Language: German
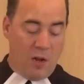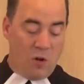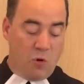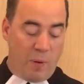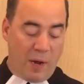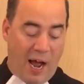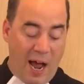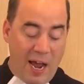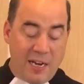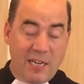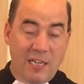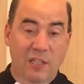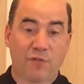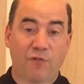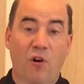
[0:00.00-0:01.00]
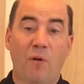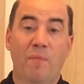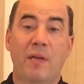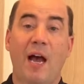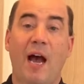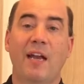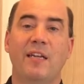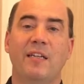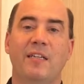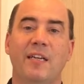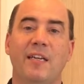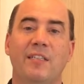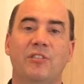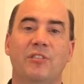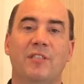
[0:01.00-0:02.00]
Du bereitest vor mir einen
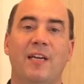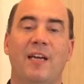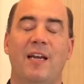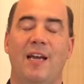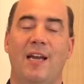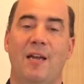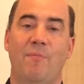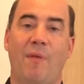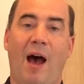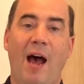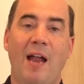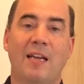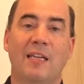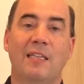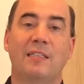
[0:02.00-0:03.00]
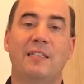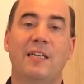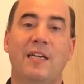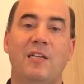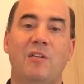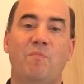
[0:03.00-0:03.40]
Tisch im Angesicht